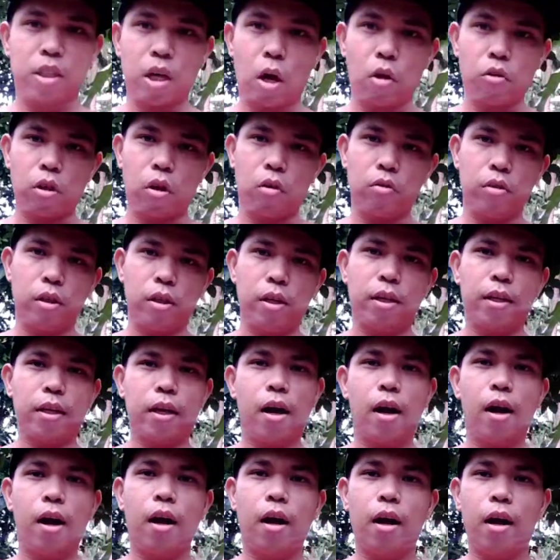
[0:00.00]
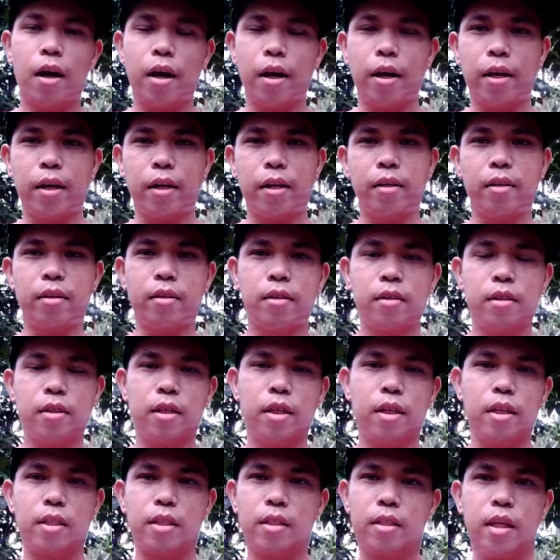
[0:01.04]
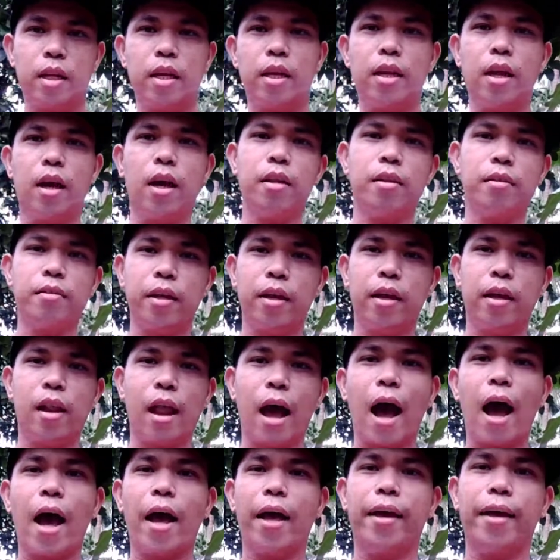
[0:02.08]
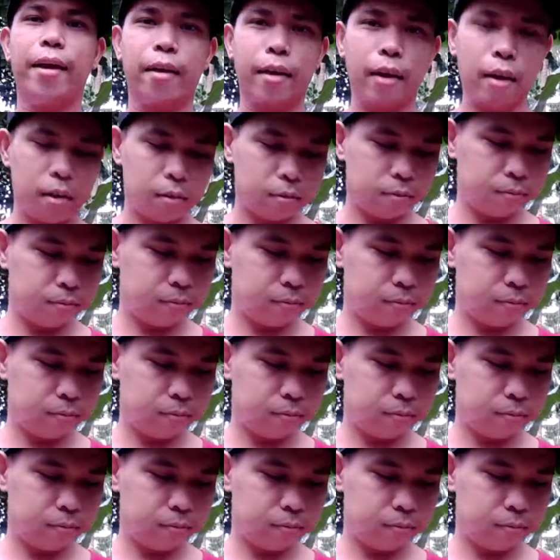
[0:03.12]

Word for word: Shoutout din kay Christina Del Aire.